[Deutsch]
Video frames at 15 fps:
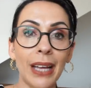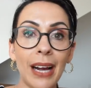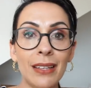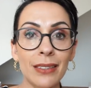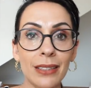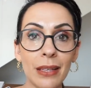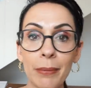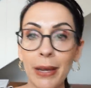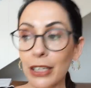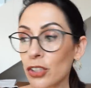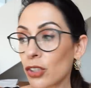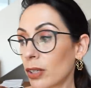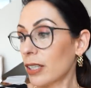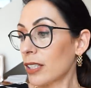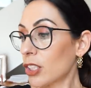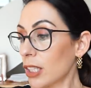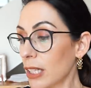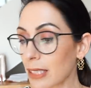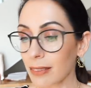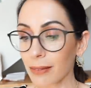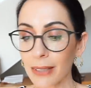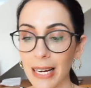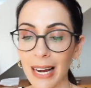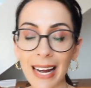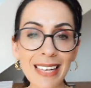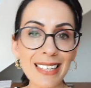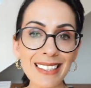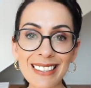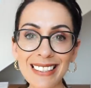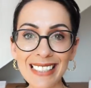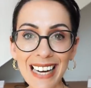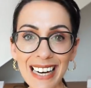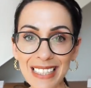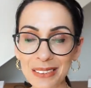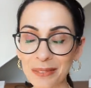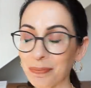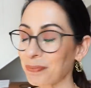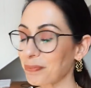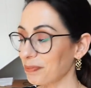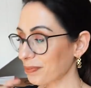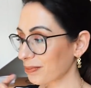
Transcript: also ihr merkt schon, es steht wieder einiges an.